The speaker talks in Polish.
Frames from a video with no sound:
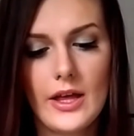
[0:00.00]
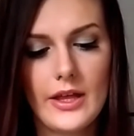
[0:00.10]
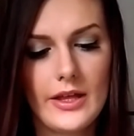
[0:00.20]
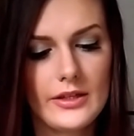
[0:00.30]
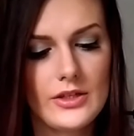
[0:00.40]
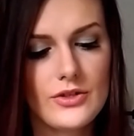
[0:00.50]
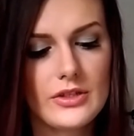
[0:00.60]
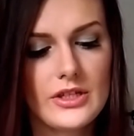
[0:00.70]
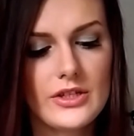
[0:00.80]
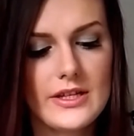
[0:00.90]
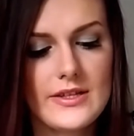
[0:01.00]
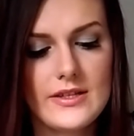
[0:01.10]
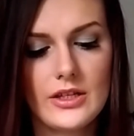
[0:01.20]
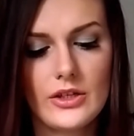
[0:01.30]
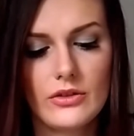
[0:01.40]
E, ta szczoteczka jest
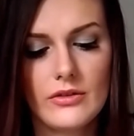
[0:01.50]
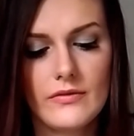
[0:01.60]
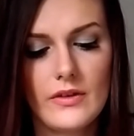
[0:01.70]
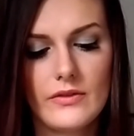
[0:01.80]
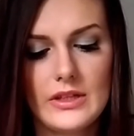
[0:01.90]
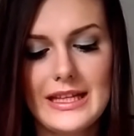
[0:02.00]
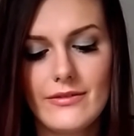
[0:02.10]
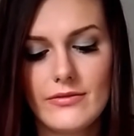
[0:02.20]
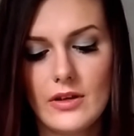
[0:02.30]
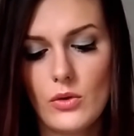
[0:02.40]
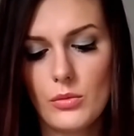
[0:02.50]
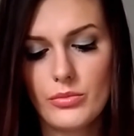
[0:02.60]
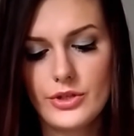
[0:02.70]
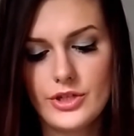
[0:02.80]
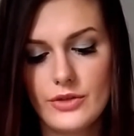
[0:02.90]
silikonowa,
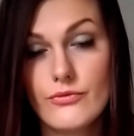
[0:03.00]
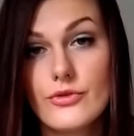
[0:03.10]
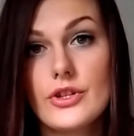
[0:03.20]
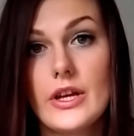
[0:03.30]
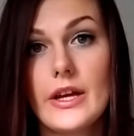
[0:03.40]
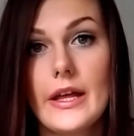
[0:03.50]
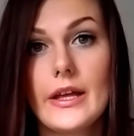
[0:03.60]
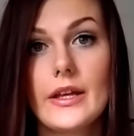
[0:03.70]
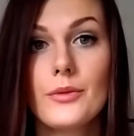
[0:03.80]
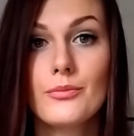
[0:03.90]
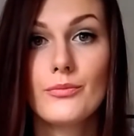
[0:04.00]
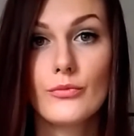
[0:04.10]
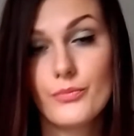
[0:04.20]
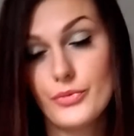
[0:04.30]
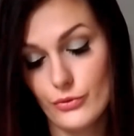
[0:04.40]
wydawałoby się, że e,
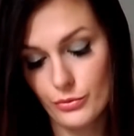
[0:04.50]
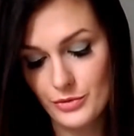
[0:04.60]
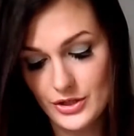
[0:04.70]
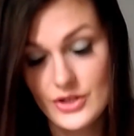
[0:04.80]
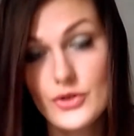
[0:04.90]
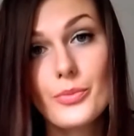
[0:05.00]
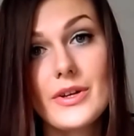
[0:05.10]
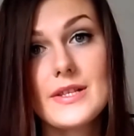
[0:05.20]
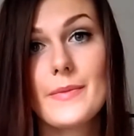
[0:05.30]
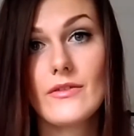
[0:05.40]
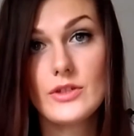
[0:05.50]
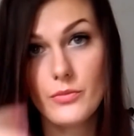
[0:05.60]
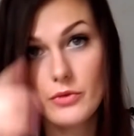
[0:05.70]
u mnie się super sprawdzi,